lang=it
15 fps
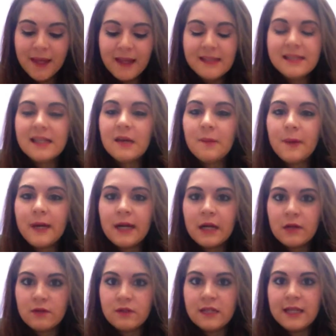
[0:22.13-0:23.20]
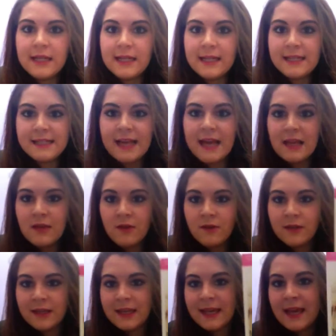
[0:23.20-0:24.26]
sia per lo stile di
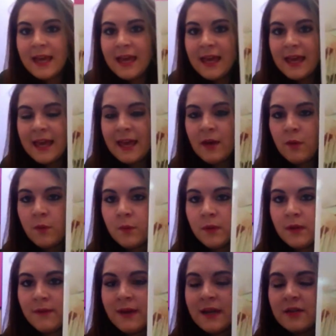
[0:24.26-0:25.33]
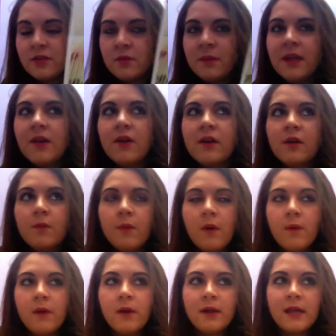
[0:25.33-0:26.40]
disegno che è un po' diverso, mi ricorda un po'
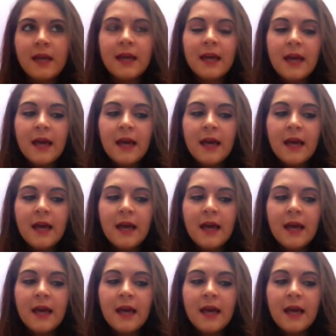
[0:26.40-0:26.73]
quello di,